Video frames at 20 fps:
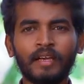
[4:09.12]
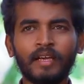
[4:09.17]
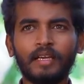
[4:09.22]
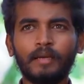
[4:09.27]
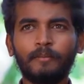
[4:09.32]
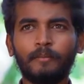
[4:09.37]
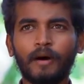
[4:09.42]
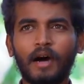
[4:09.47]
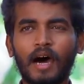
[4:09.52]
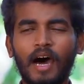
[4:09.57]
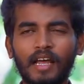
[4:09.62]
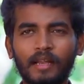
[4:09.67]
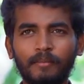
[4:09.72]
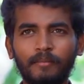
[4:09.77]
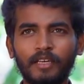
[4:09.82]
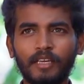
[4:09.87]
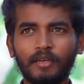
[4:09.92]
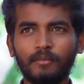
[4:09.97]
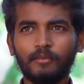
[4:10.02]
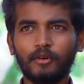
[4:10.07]
இப்போ
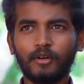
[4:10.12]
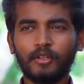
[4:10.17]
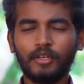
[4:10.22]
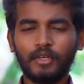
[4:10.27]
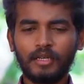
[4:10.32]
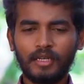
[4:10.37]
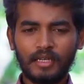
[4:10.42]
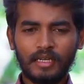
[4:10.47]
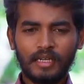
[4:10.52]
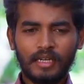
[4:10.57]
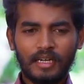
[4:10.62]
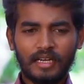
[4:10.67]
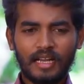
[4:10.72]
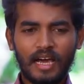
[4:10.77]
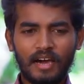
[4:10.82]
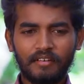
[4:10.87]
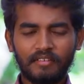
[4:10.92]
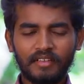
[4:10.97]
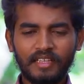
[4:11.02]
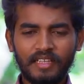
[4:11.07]
ஆரம்பிக்கும் போது
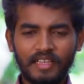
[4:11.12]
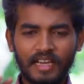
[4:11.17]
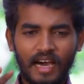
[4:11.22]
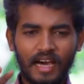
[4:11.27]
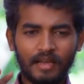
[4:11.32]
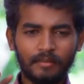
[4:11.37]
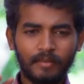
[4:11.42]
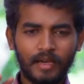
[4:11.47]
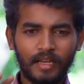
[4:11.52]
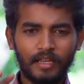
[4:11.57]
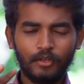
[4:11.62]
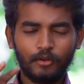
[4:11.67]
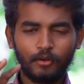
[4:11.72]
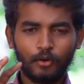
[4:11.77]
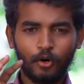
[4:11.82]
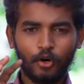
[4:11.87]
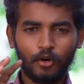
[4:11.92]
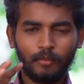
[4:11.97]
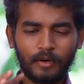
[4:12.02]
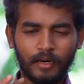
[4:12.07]
நான் வந்து யார் மேலேயும்
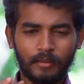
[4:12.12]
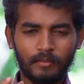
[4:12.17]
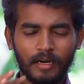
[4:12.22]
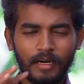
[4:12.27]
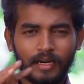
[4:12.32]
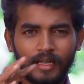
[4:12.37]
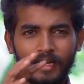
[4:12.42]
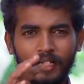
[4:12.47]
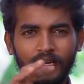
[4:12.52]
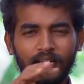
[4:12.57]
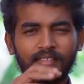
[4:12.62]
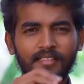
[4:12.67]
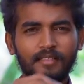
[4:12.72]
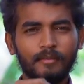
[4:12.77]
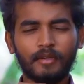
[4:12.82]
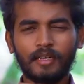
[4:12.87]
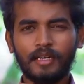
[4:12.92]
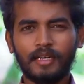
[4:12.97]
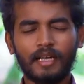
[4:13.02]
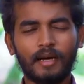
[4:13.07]
கோவப்பட மாட்டேன் என்
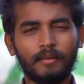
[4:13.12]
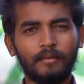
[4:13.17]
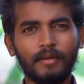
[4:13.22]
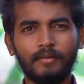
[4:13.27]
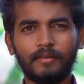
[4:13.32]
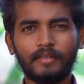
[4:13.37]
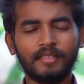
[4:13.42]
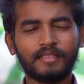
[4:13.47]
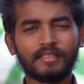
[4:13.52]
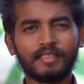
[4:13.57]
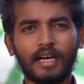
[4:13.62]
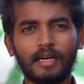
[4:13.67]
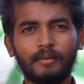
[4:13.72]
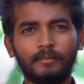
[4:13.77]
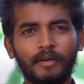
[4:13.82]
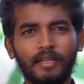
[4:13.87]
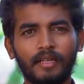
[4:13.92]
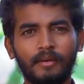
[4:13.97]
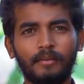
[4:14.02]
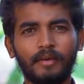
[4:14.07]
கஸ்டமர்கிட்ட அப்படின்னு வந்து
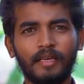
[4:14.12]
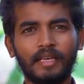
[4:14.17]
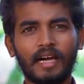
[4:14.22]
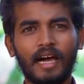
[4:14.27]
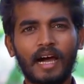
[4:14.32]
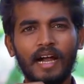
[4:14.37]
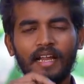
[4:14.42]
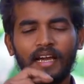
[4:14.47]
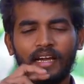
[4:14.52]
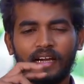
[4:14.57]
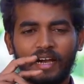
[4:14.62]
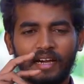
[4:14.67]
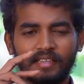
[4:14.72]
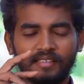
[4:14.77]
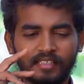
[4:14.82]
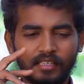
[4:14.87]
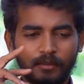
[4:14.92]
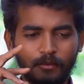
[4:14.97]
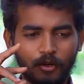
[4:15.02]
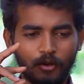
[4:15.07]
ஸ்டார்ட் பண்ணியிருப்பீங்க ஆனால்
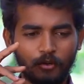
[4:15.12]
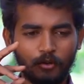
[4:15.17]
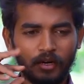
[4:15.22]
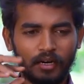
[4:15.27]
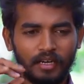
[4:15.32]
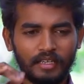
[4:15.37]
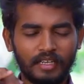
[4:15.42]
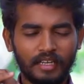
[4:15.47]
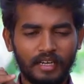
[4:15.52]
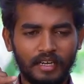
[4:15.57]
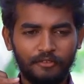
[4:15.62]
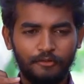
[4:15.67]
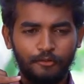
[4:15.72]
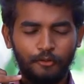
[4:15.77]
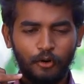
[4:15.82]
கஸ்டமர் உங்ககிட்ட